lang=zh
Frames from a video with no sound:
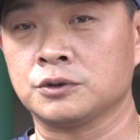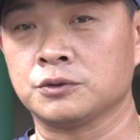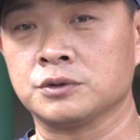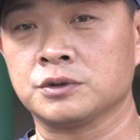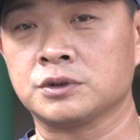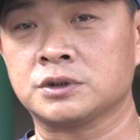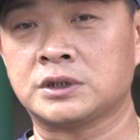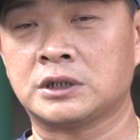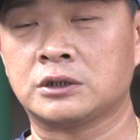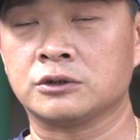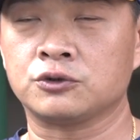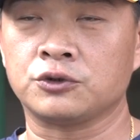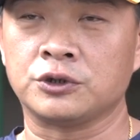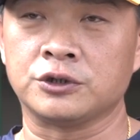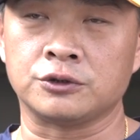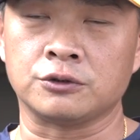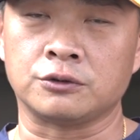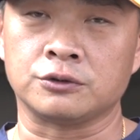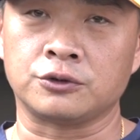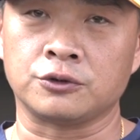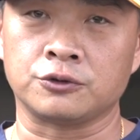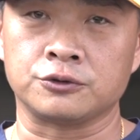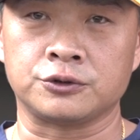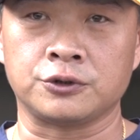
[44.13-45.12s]
就是刚退
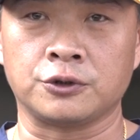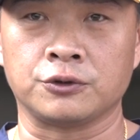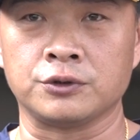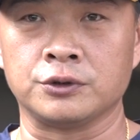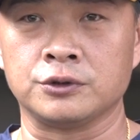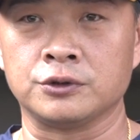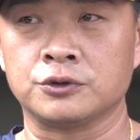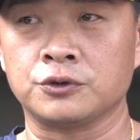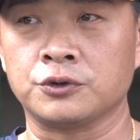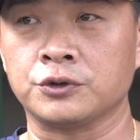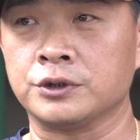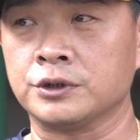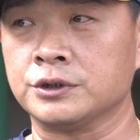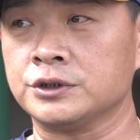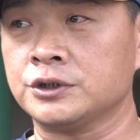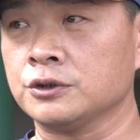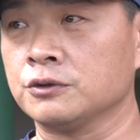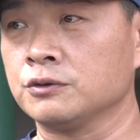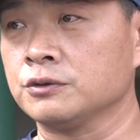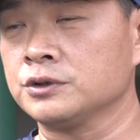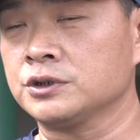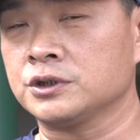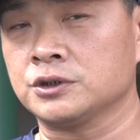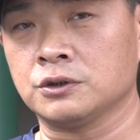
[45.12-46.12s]
休，球员退
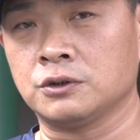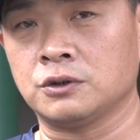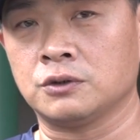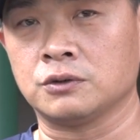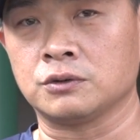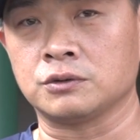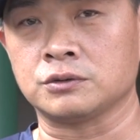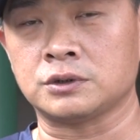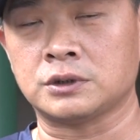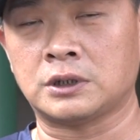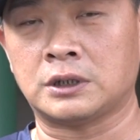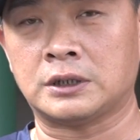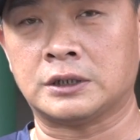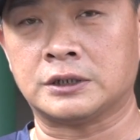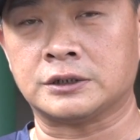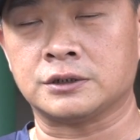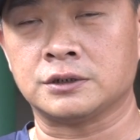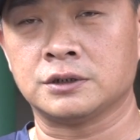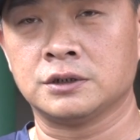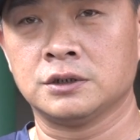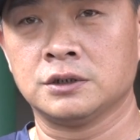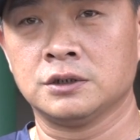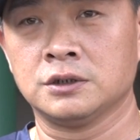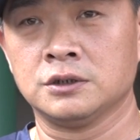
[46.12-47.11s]
休之后，那
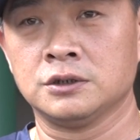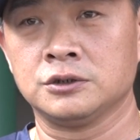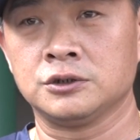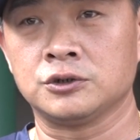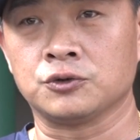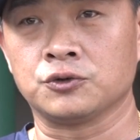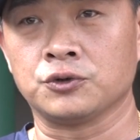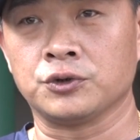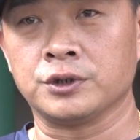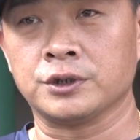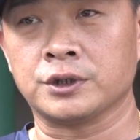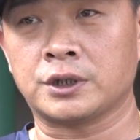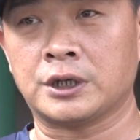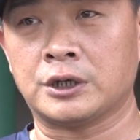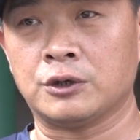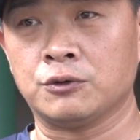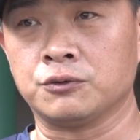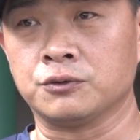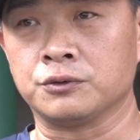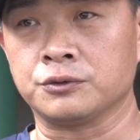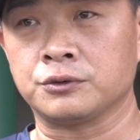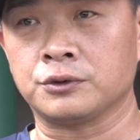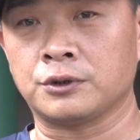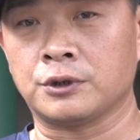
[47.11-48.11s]
球队给
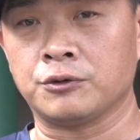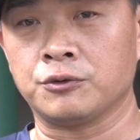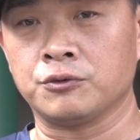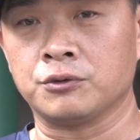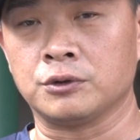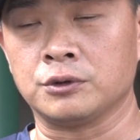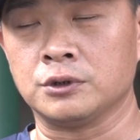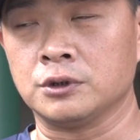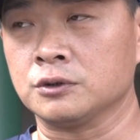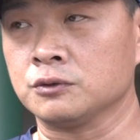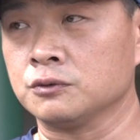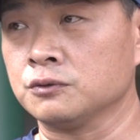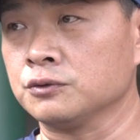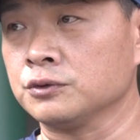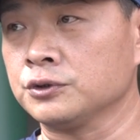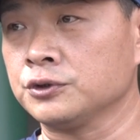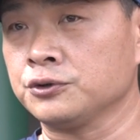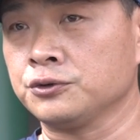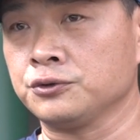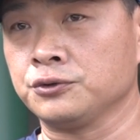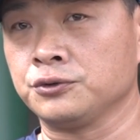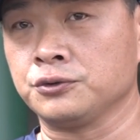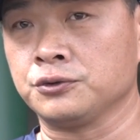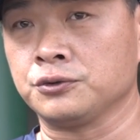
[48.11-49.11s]
我给予我任务，
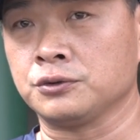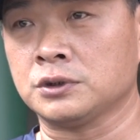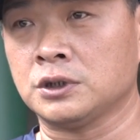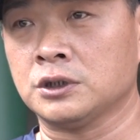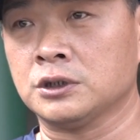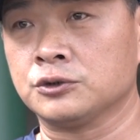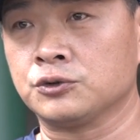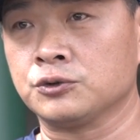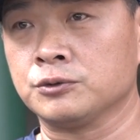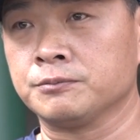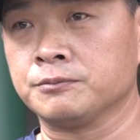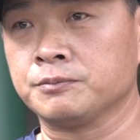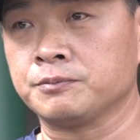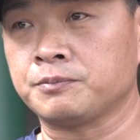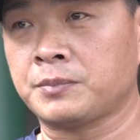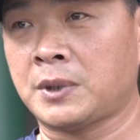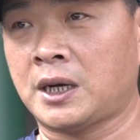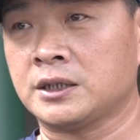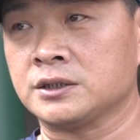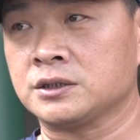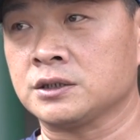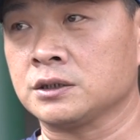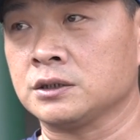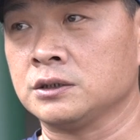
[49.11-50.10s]
去二军
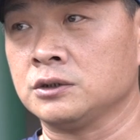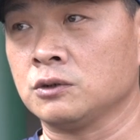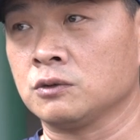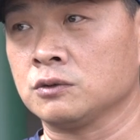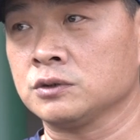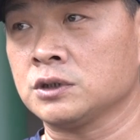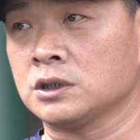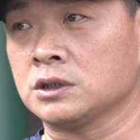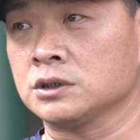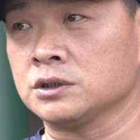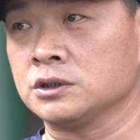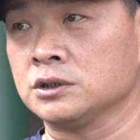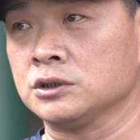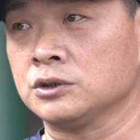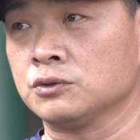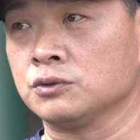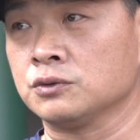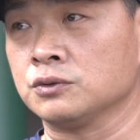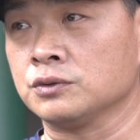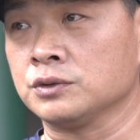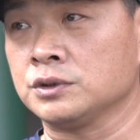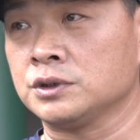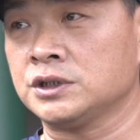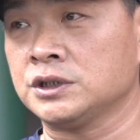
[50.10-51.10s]
把这个农场制度
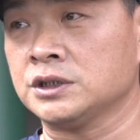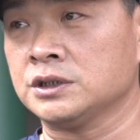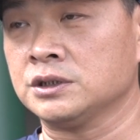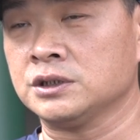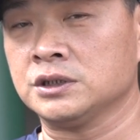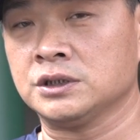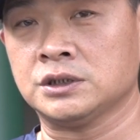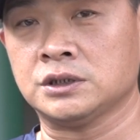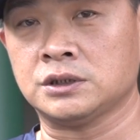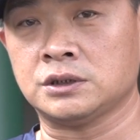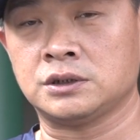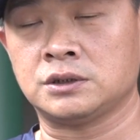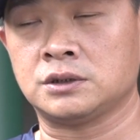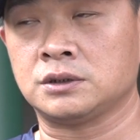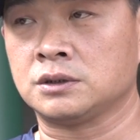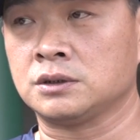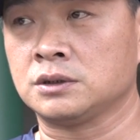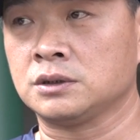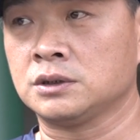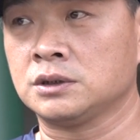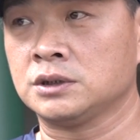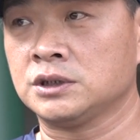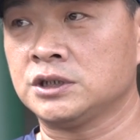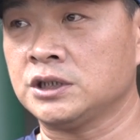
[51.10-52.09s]
建立
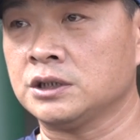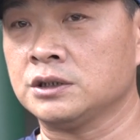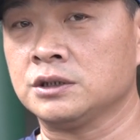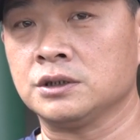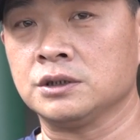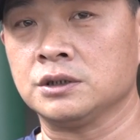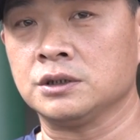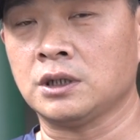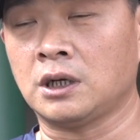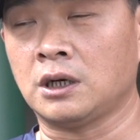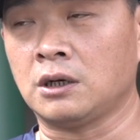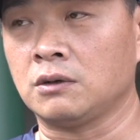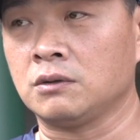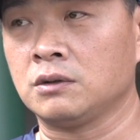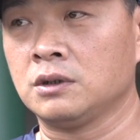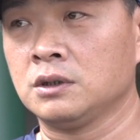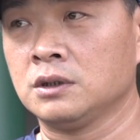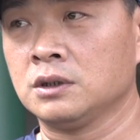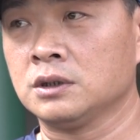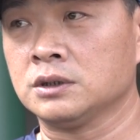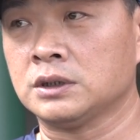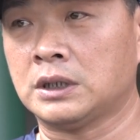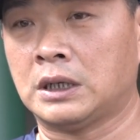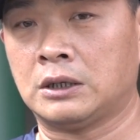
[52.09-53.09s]
建立好。
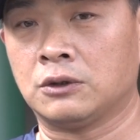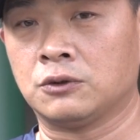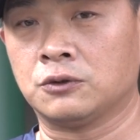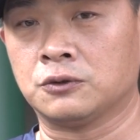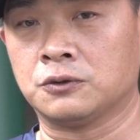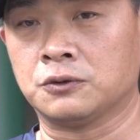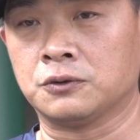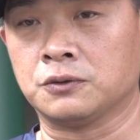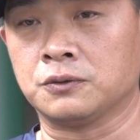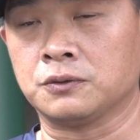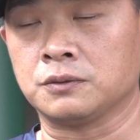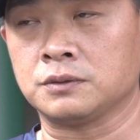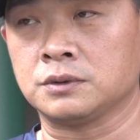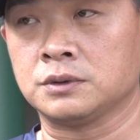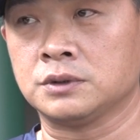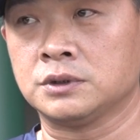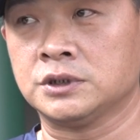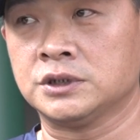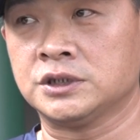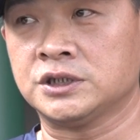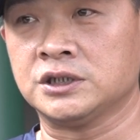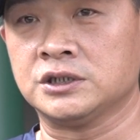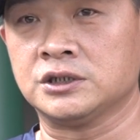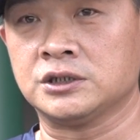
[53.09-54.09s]
然后
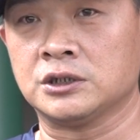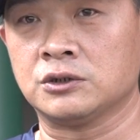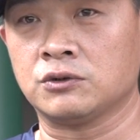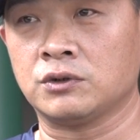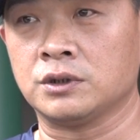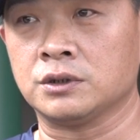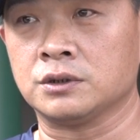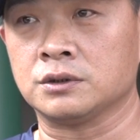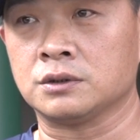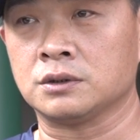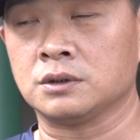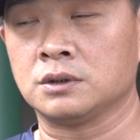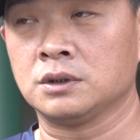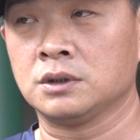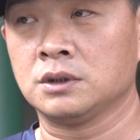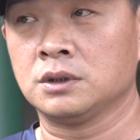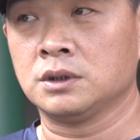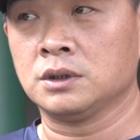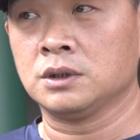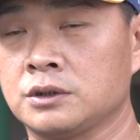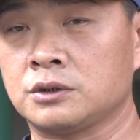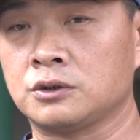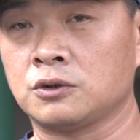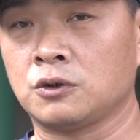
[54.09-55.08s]
现阶段
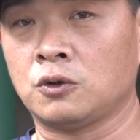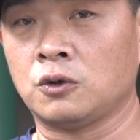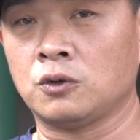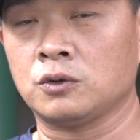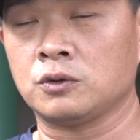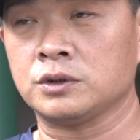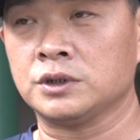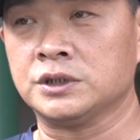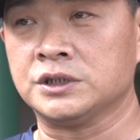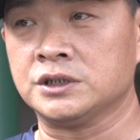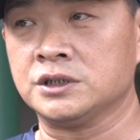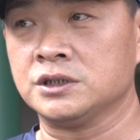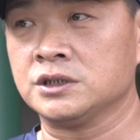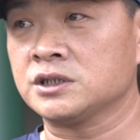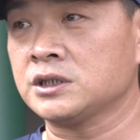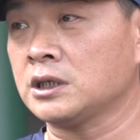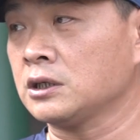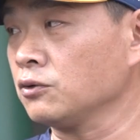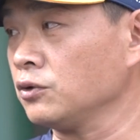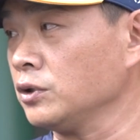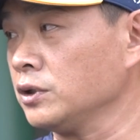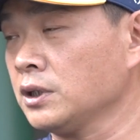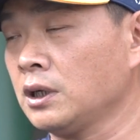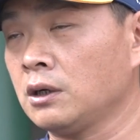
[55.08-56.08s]
都已经
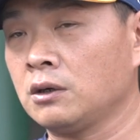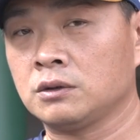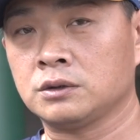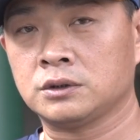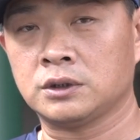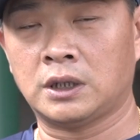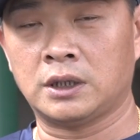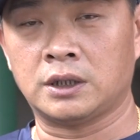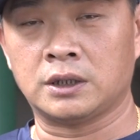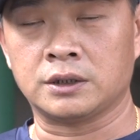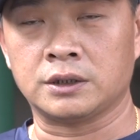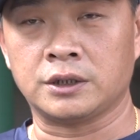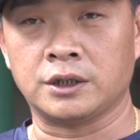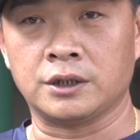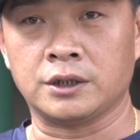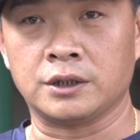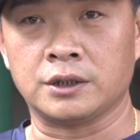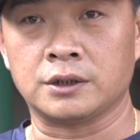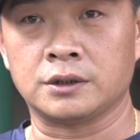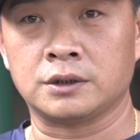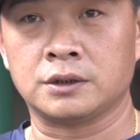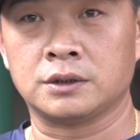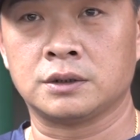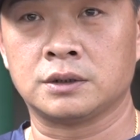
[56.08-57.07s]
上轨道，那也
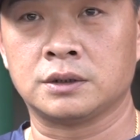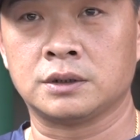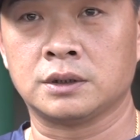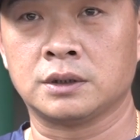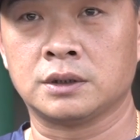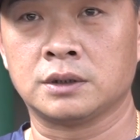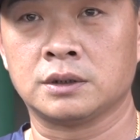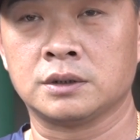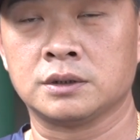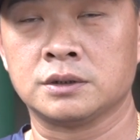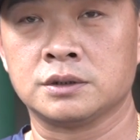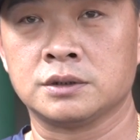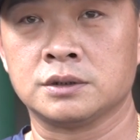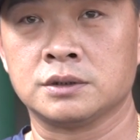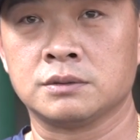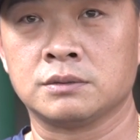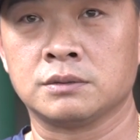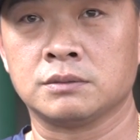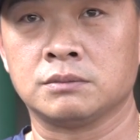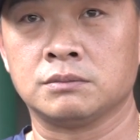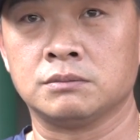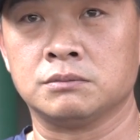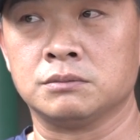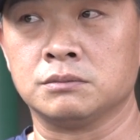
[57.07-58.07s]

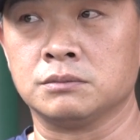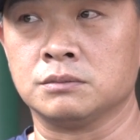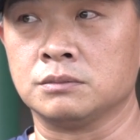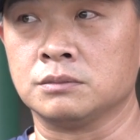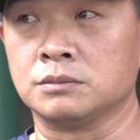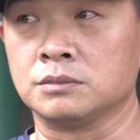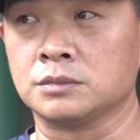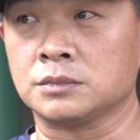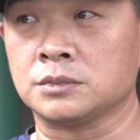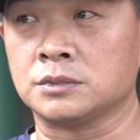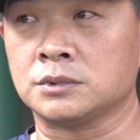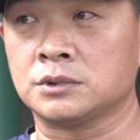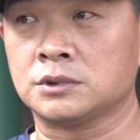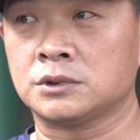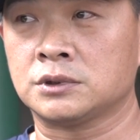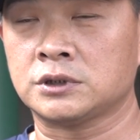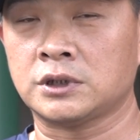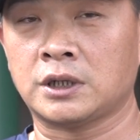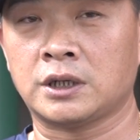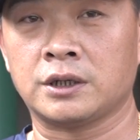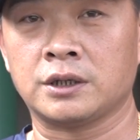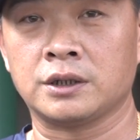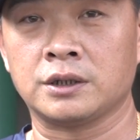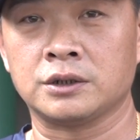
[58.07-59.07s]
嗯，
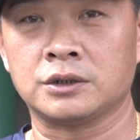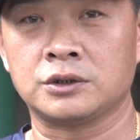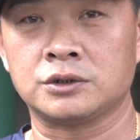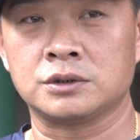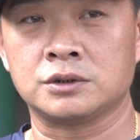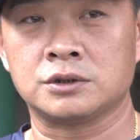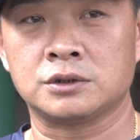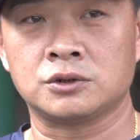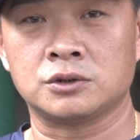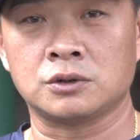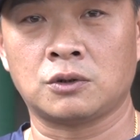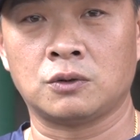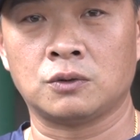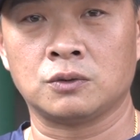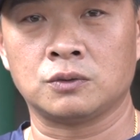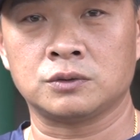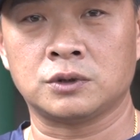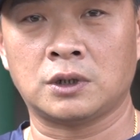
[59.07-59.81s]
在收